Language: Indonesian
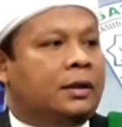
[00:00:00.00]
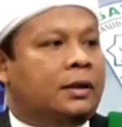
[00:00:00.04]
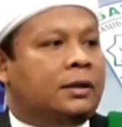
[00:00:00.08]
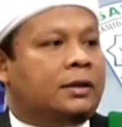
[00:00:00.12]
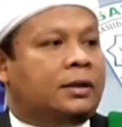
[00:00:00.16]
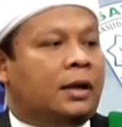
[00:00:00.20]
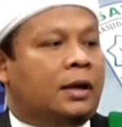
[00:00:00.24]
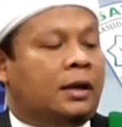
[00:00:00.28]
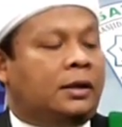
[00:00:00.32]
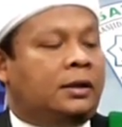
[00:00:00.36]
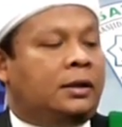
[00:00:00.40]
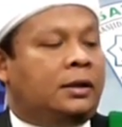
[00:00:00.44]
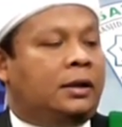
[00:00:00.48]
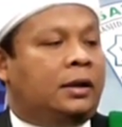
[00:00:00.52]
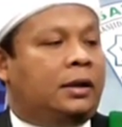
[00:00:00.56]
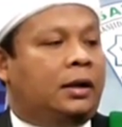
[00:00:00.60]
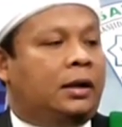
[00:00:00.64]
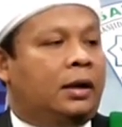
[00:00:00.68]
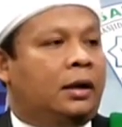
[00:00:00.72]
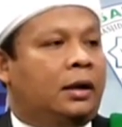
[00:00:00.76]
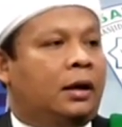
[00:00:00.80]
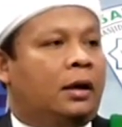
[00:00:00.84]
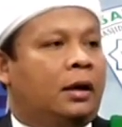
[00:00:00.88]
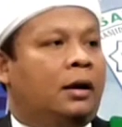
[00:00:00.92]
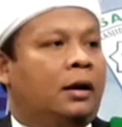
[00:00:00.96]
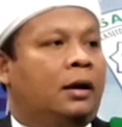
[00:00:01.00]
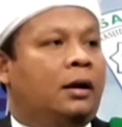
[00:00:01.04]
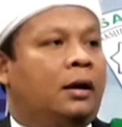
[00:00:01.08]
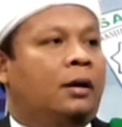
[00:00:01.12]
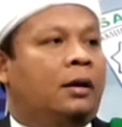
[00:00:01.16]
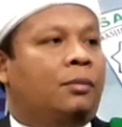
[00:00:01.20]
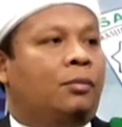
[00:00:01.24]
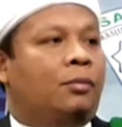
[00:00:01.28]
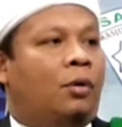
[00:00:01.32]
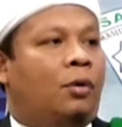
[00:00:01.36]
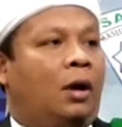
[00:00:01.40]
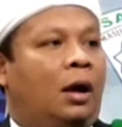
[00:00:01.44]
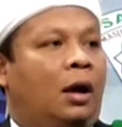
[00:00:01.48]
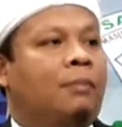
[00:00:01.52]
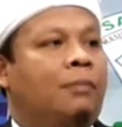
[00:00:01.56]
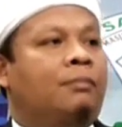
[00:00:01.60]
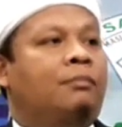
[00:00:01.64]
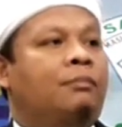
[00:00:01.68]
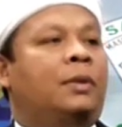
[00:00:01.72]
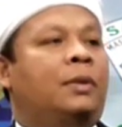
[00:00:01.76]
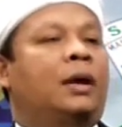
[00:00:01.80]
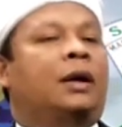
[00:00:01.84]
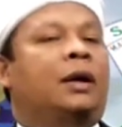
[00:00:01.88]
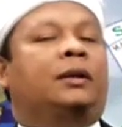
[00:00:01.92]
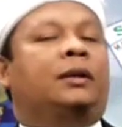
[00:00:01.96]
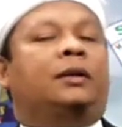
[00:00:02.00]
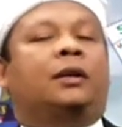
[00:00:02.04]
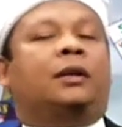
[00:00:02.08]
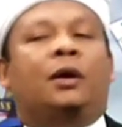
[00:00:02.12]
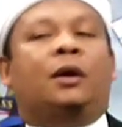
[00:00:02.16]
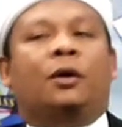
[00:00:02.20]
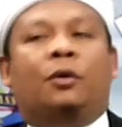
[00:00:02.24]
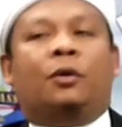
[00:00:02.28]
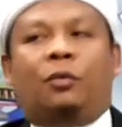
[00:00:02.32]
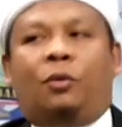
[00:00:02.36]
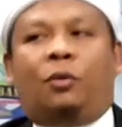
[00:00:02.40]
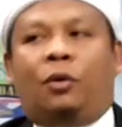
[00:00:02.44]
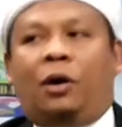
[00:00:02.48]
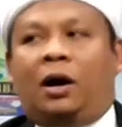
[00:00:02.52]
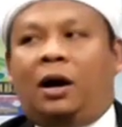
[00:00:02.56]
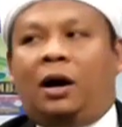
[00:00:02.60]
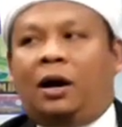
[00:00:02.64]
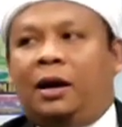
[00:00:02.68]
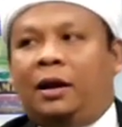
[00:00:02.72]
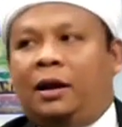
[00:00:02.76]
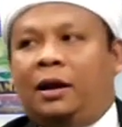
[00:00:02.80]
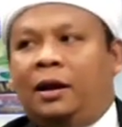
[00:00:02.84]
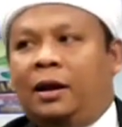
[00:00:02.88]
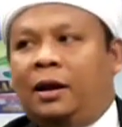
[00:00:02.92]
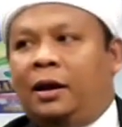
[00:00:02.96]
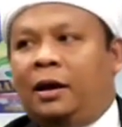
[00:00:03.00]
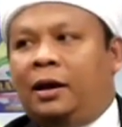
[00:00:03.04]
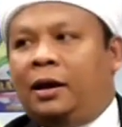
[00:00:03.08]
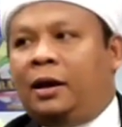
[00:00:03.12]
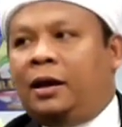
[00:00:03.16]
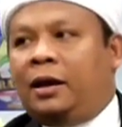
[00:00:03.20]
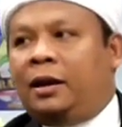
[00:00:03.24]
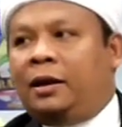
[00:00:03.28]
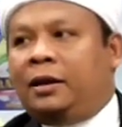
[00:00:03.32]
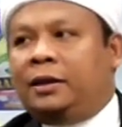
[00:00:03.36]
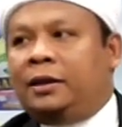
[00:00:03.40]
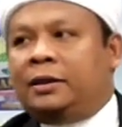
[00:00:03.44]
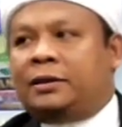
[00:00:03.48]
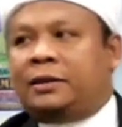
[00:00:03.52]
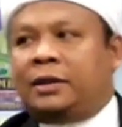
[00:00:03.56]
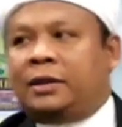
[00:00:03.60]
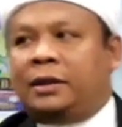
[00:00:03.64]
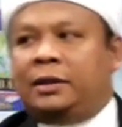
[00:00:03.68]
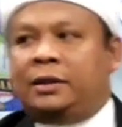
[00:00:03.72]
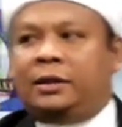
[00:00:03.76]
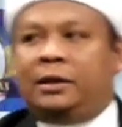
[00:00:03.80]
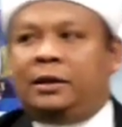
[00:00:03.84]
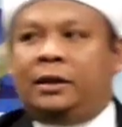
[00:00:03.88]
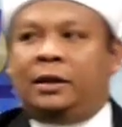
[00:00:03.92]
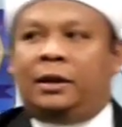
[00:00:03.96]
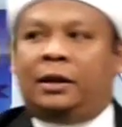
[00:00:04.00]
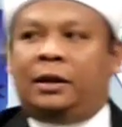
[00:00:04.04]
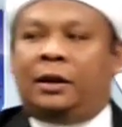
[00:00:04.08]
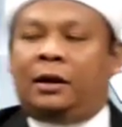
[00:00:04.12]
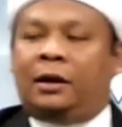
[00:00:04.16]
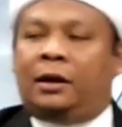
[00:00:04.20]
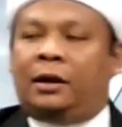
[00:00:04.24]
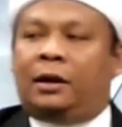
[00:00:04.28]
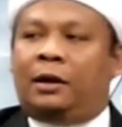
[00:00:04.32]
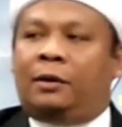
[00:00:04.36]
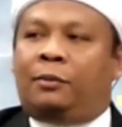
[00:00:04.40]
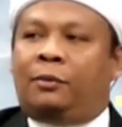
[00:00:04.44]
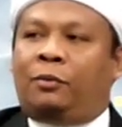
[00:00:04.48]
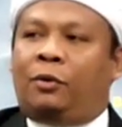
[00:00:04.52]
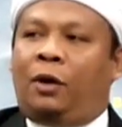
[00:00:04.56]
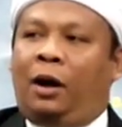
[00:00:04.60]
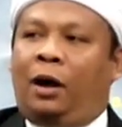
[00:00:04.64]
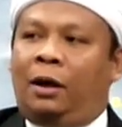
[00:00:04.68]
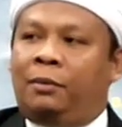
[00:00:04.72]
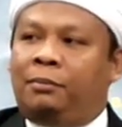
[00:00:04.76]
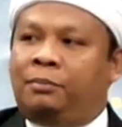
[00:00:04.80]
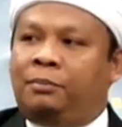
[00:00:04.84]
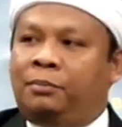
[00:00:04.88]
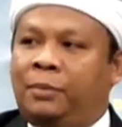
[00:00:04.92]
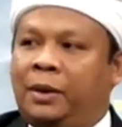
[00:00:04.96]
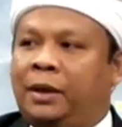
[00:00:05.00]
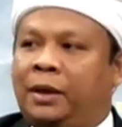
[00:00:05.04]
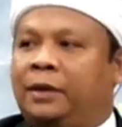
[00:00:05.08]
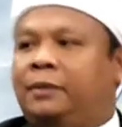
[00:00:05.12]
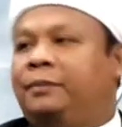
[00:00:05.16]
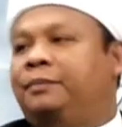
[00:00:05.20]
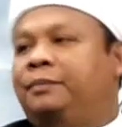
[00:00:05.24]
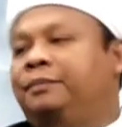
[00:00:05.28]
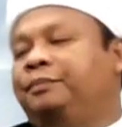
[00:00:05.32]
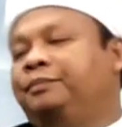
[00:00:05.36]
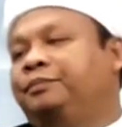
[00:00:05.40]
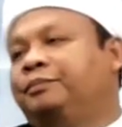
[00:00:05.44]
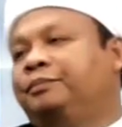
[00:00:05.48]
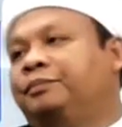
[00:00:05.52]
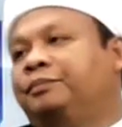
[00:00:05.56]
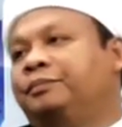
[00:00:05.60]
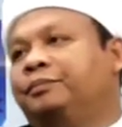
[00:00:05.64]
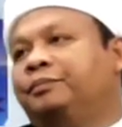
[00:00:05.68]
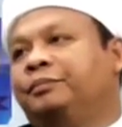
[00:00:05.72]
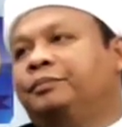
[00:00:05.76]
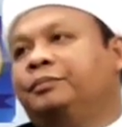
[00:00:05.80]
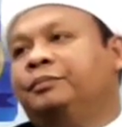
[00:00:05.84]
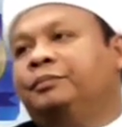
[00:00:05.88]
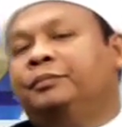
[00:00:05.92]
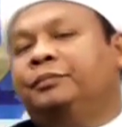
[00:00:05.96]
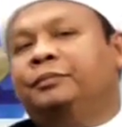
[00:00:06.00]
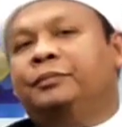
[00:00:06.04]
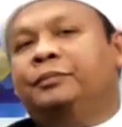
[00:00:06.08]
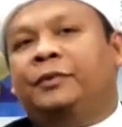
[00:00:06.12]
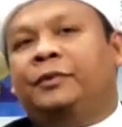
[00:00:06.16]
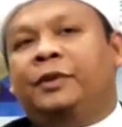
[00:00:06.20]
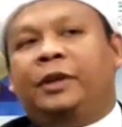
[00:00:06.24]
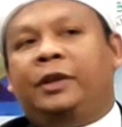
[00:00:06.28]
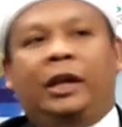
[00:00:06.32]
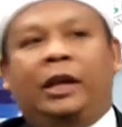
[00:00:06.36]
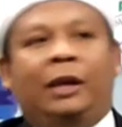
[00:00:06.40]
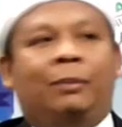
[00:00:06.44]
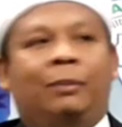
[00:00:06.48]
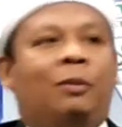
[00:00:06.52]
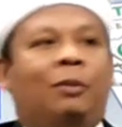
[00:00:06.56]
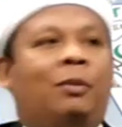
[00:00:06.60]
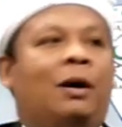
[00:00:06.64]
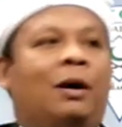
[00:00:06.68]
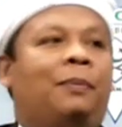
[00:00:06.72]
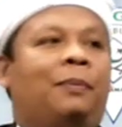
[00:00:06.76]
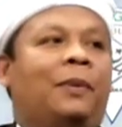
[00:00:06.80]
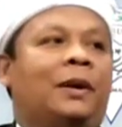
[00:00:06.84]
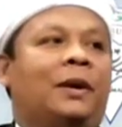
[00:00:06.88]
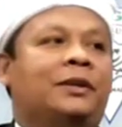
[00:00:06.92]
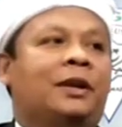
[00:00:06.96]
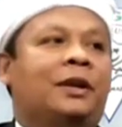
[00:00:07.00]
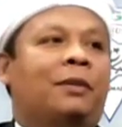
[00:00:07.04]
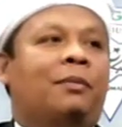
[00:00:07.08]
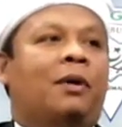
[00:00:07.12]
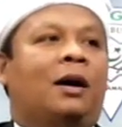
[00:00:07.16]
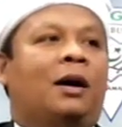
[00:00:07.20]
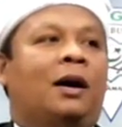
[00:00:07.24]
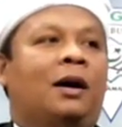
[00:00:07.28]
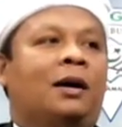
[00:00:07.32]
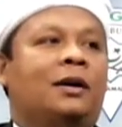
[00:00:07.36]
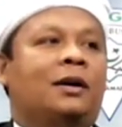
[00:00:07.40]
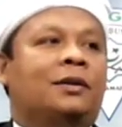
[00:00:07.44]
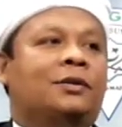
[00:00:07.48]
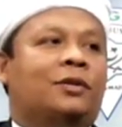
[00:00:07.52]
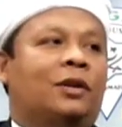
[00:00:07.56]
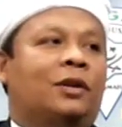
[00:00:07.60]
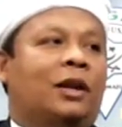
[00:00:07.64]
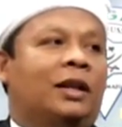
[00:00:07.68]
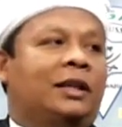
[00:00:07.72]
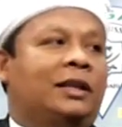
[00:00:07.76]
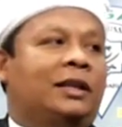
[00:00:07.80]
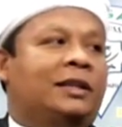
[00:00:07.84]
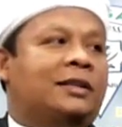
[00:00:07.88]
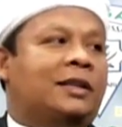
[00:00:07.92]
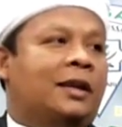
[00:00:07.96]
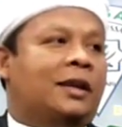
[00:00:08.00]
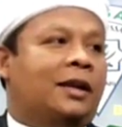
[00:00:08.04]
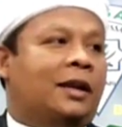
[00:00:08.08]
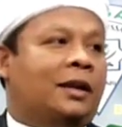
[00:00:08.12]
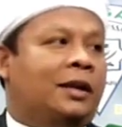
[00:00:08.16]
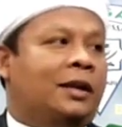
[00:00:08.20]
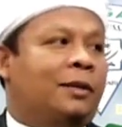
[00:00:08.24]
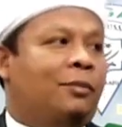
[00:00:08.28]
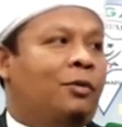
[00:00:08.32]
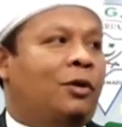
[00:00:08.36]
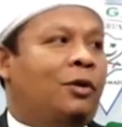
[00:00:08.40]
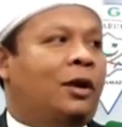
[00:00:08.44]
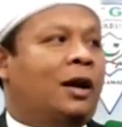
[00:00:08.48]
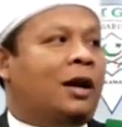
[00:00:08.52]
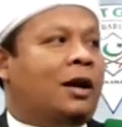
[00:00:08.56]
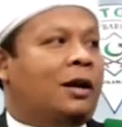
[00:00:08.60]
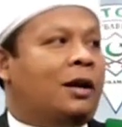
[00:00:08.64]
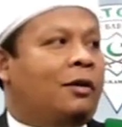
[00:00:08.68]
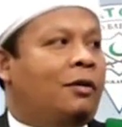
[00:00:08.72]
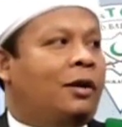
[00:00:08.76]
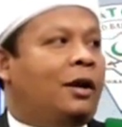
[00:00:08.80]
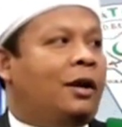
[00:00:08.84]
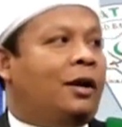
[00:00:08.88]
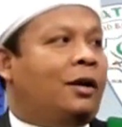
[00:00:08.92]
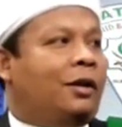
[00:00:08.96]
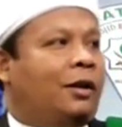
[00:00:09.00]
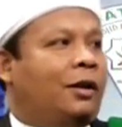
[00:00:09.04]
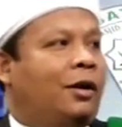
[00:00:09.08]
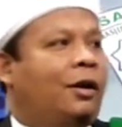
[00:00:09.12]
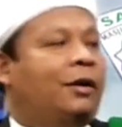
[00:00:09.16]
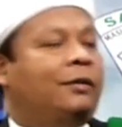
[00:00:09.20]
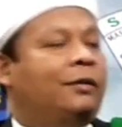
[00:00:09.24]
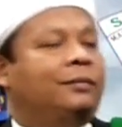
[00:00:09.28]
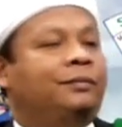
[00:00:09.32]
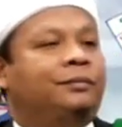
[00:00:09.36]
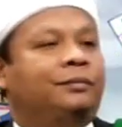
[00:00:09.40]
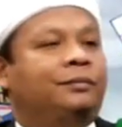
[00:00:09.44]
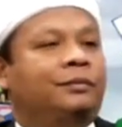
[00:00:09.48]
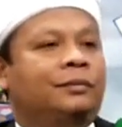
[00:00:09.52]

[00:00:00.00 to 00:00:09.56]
sayyidina Muhammad wa ala ali sayyidina Muhammad. Ibu bapak jamaah salat Isya yang dimuliakan oleh Allah.